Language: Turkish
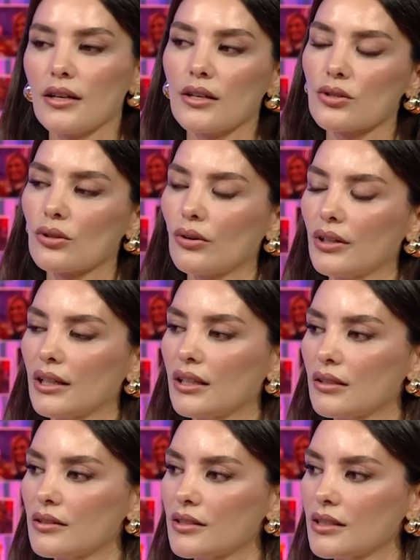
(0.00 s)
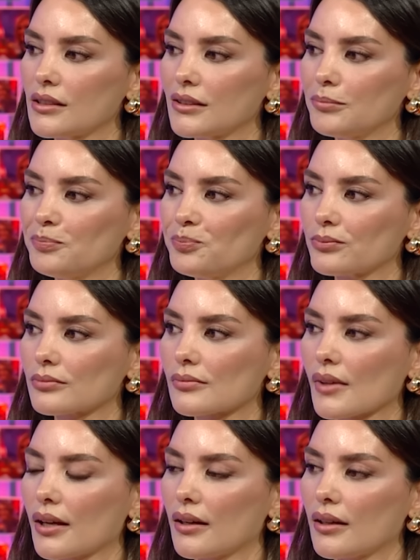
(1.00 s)
Sonra ikinci yılım
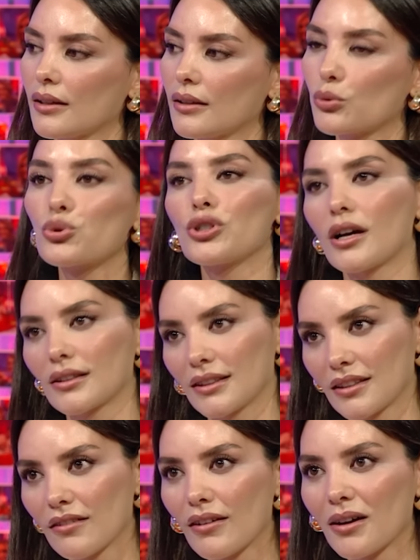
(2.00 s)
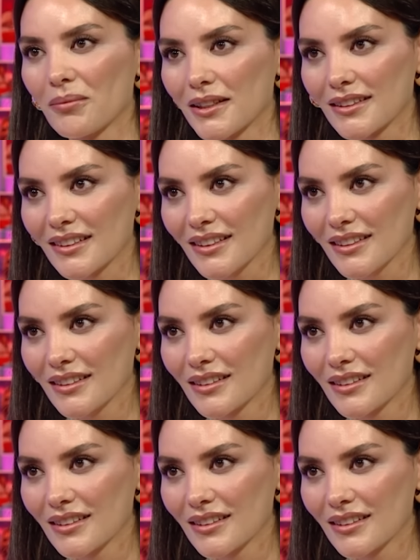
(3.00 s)
e, uçakla devam etti.